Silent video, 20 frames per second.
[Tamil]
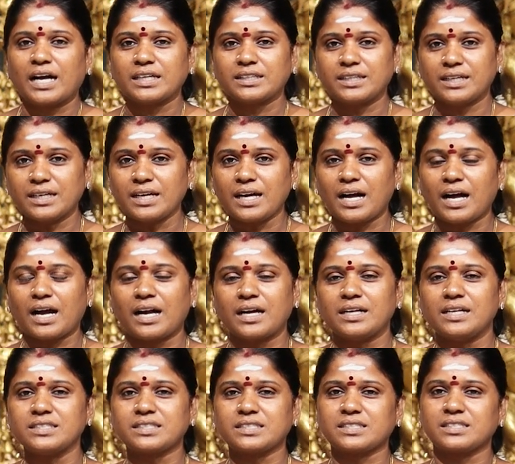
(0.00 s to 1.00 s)
அதை
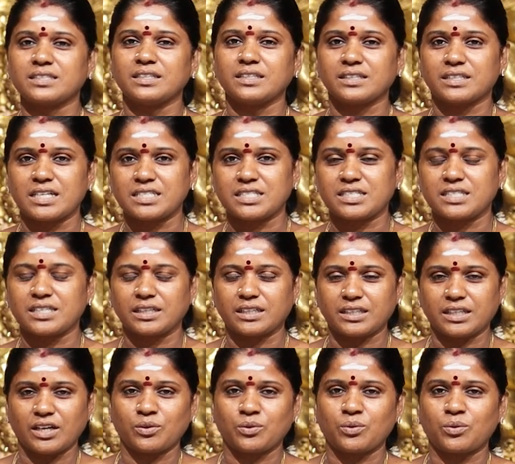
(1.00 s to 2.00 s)
அழித்து
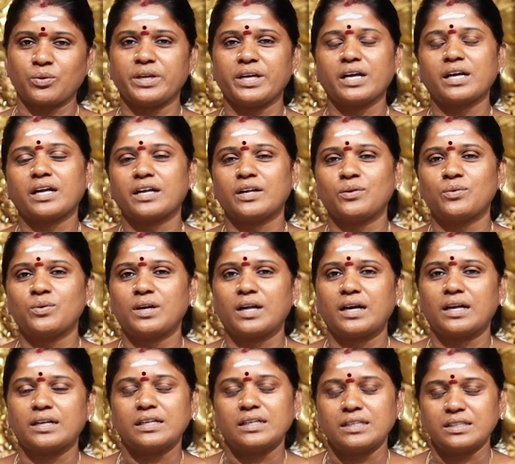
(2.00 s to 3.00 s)
ரச்சிக்கக்கூடிய
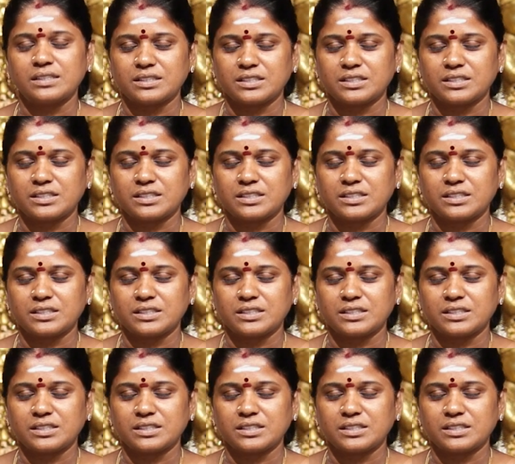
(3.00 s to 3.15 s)
கடவுளான